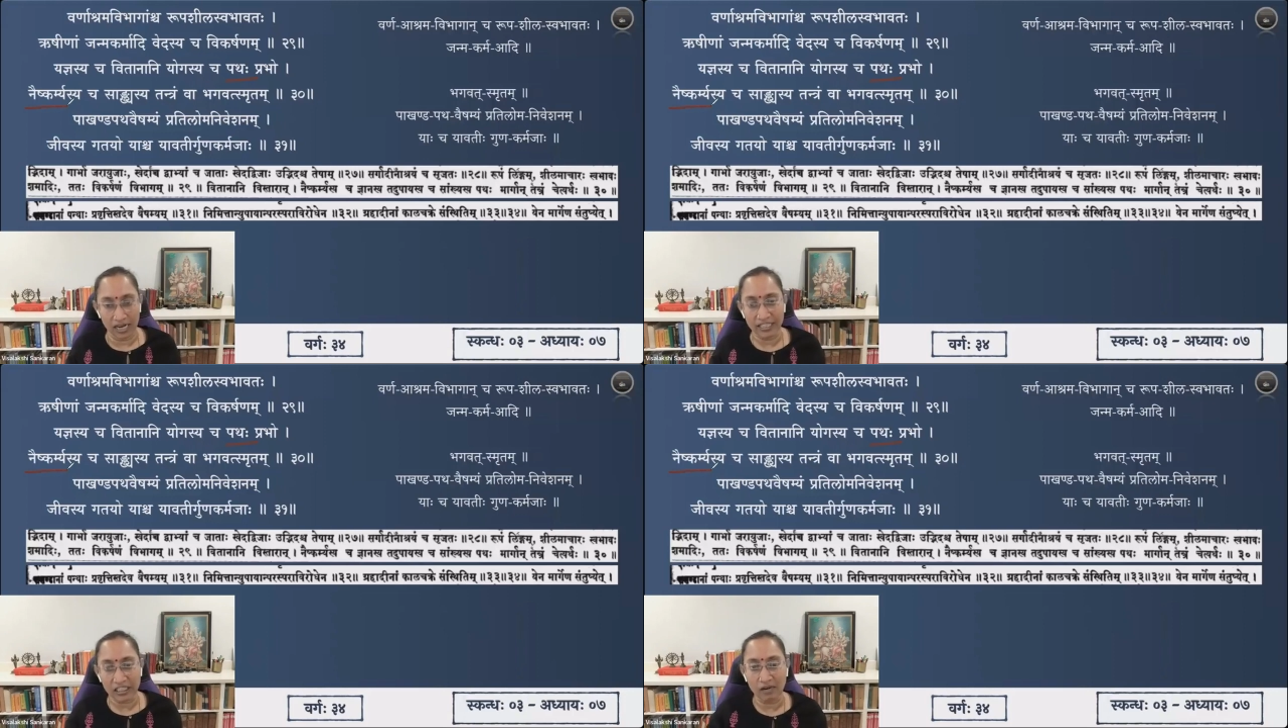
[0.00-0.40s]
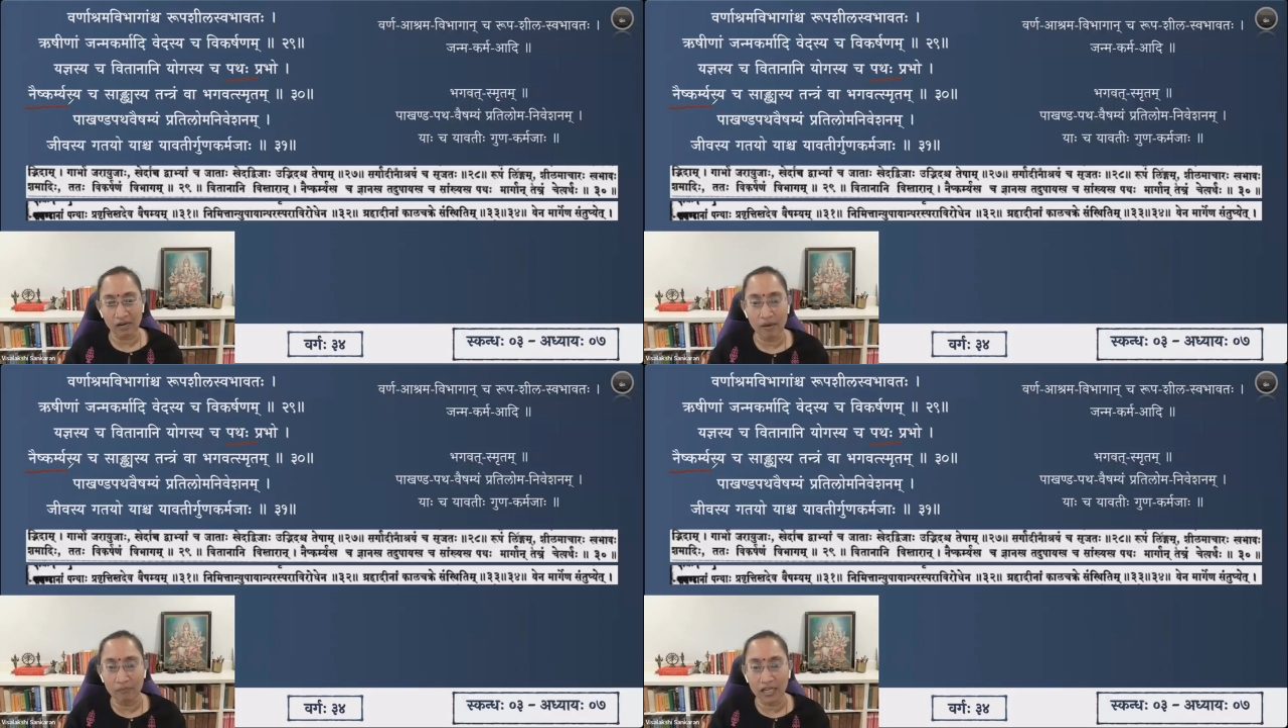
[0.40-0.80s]

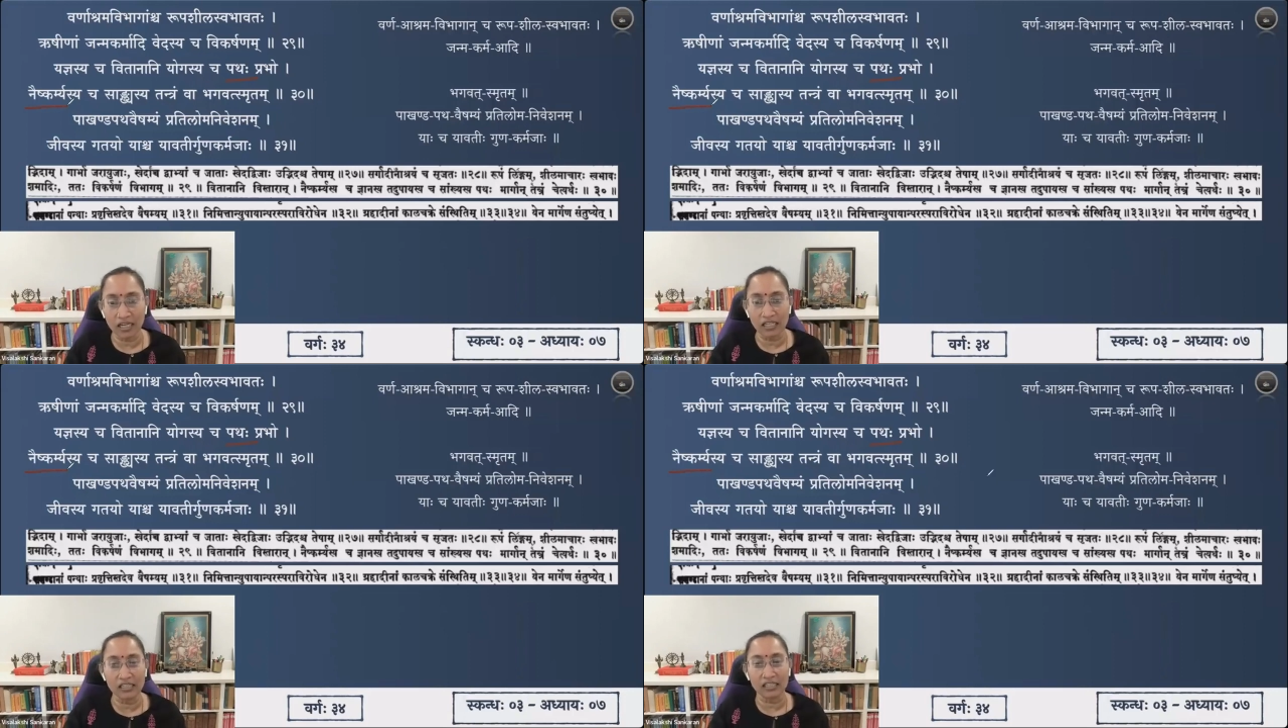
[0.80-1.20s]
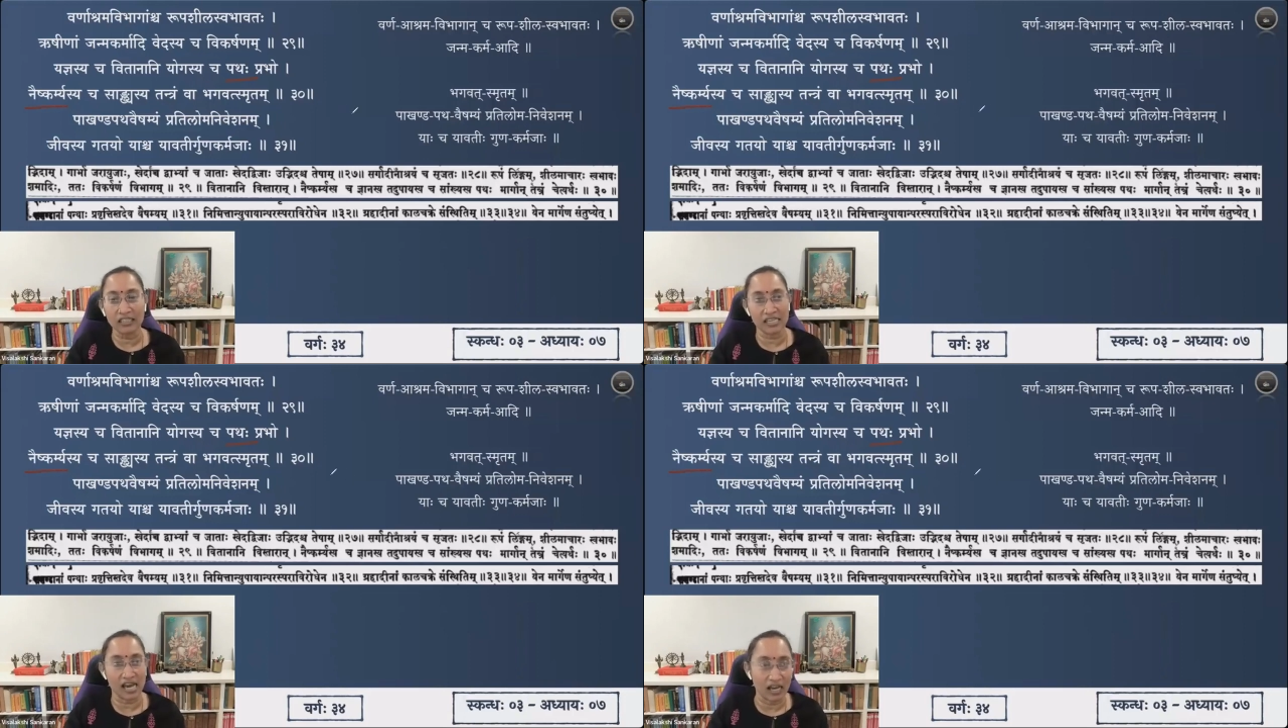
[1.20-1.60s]
நைஷ்கர்மியம்ங்கிறது
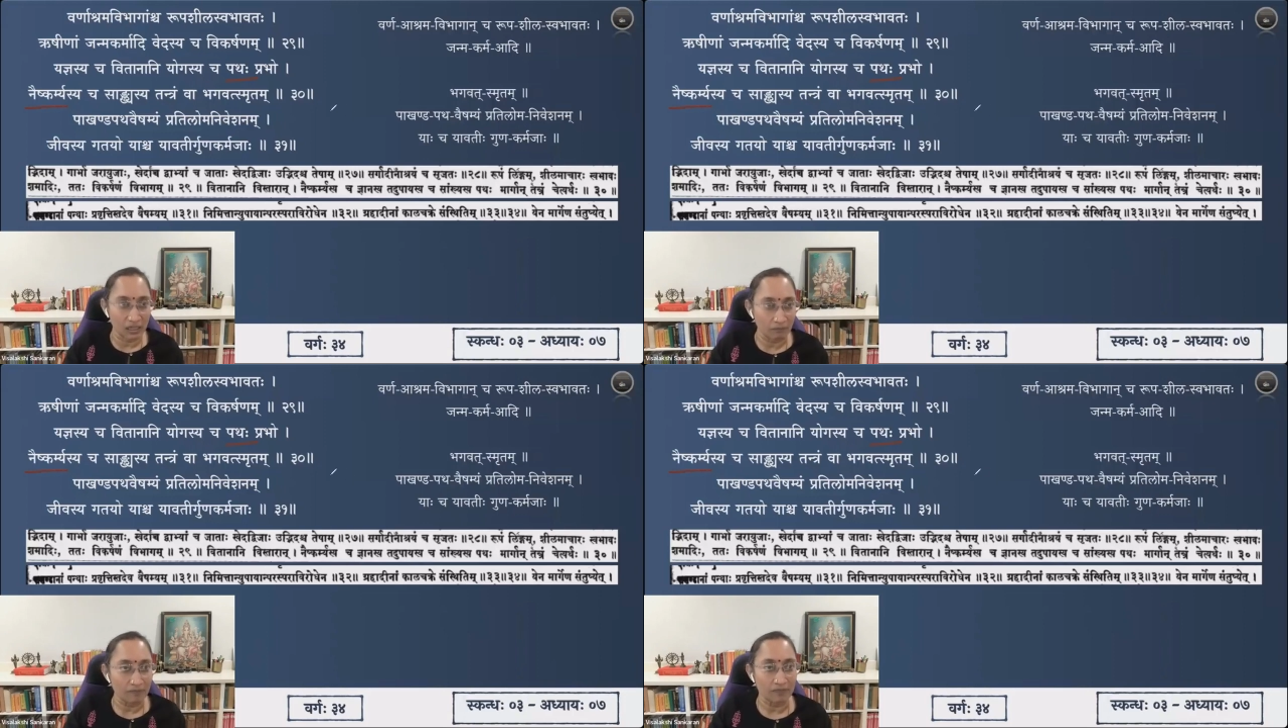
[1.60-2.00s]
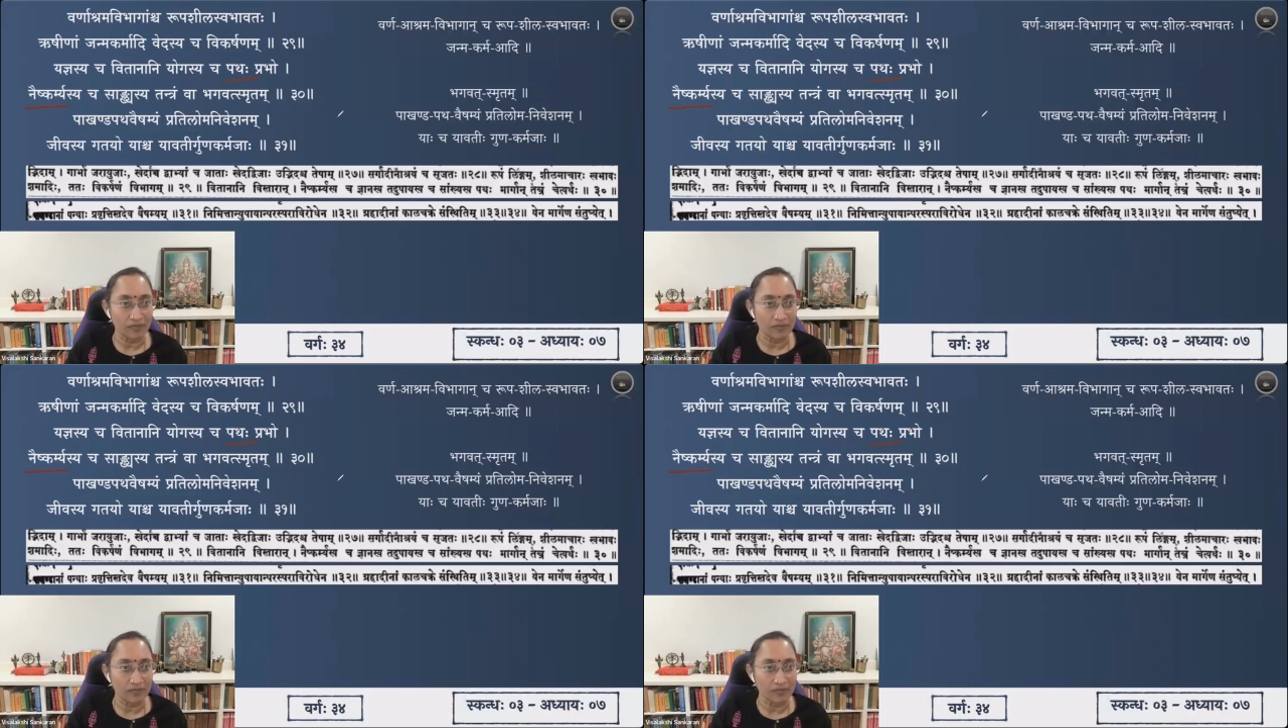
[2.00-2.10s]
ஞானம்